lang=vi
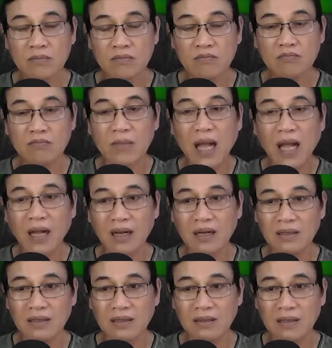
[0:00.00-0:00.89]
Ba
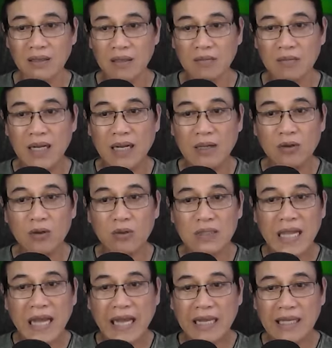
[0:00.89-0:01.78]
ơi, là cô
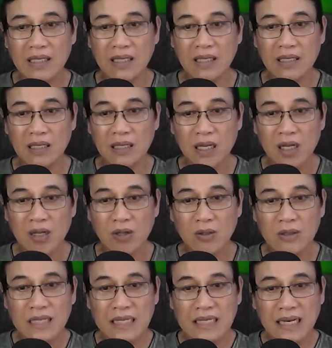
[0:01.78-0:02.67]
ta kìa,
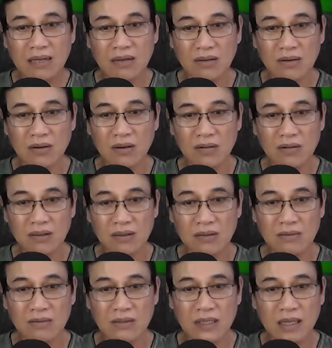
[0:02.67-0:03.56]
cô ta đánh con
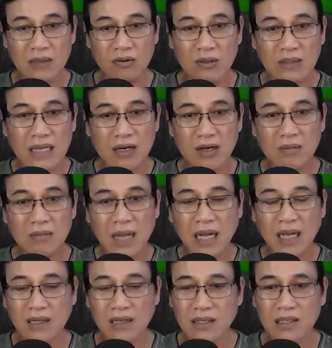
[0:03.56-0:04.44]
đó, là cô ta đó ba
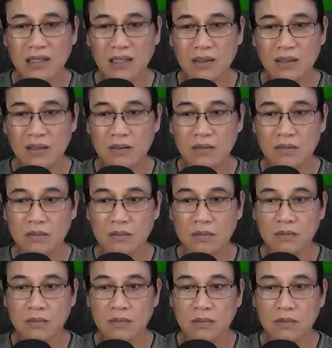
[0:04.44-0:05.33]
ơi.
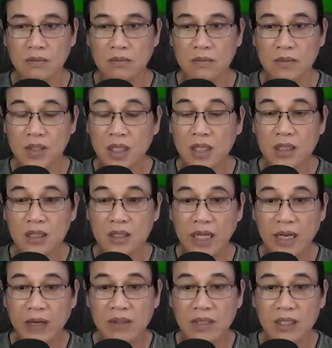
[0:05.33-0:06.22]
Nương
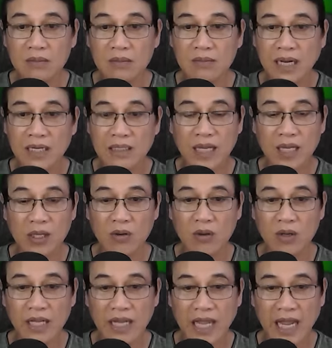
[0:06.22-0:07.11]
theo hướng bàn tay
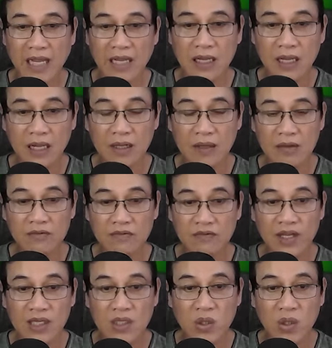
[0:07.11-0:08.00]
con gái,
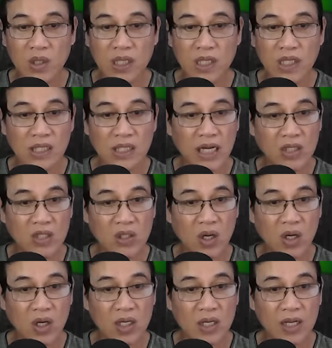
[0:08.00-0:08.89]
Việt Duy thấy
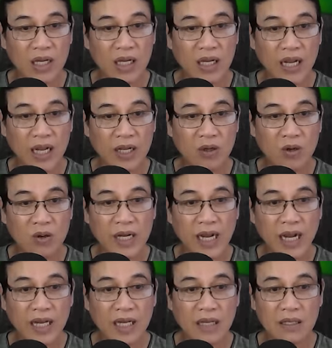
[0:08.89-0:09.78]
rõ hai cô
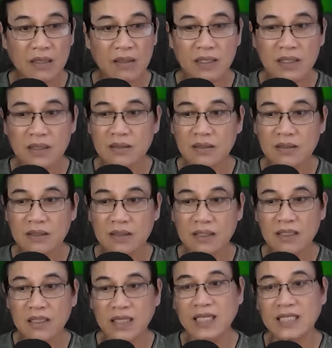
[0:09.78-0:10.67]
gái nhưng
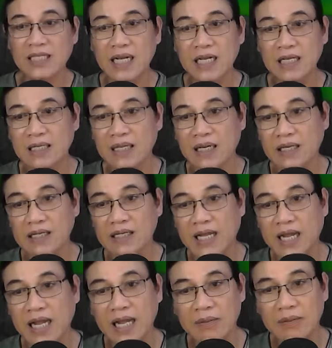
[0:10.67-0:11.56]
chưa thể xác nhận
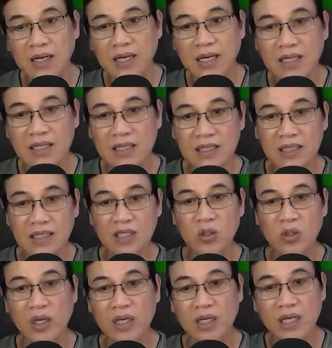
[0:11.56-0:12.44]
ai mới là người
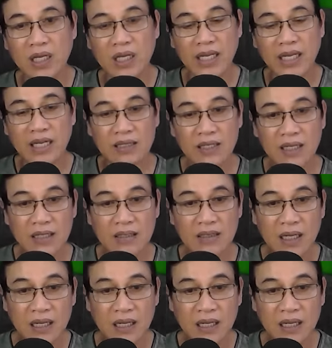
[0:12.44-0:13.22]
Tuệ Nghi nhắc đến,